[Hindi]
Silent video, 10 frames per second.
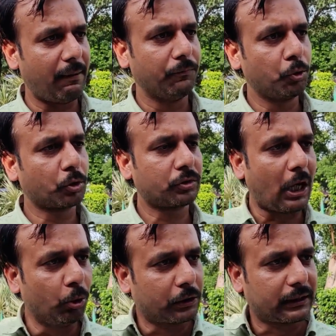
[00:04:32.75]
नाम जो
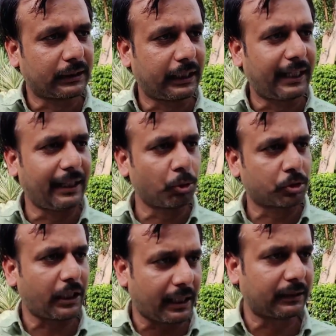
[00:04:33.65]
साउथ के जो
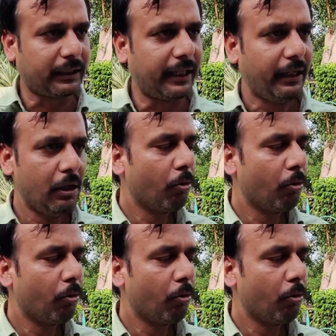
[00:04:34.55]
शरद थे